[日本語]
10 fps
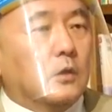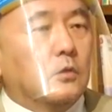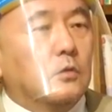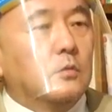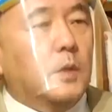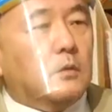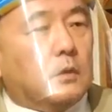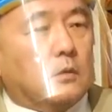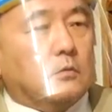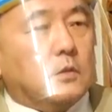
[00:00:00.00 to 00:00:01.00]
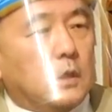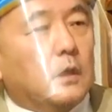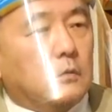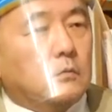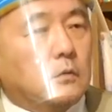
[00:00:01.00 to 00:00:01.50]
緩める可能性
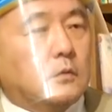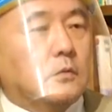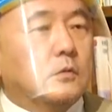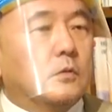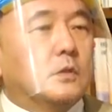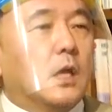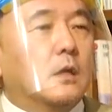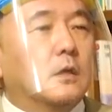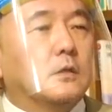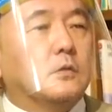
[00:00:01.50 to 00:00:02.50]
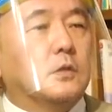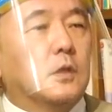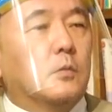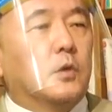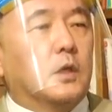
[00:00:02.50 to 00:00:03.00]
がそうするとさんがつに
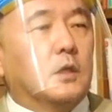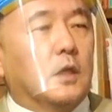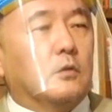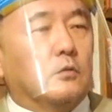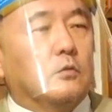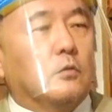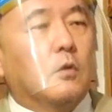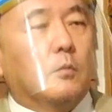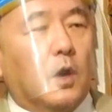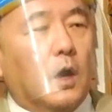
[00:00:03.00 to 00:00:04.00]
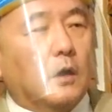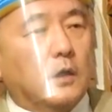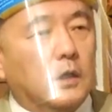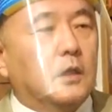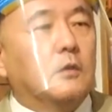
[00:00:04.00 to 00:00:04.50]
でもやりたいという声も
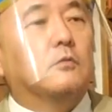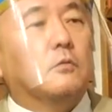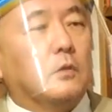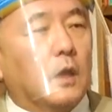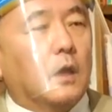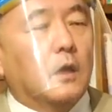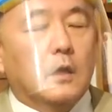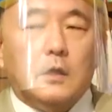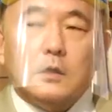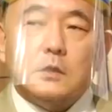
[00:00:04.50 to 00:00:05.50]
聞いているので、うん、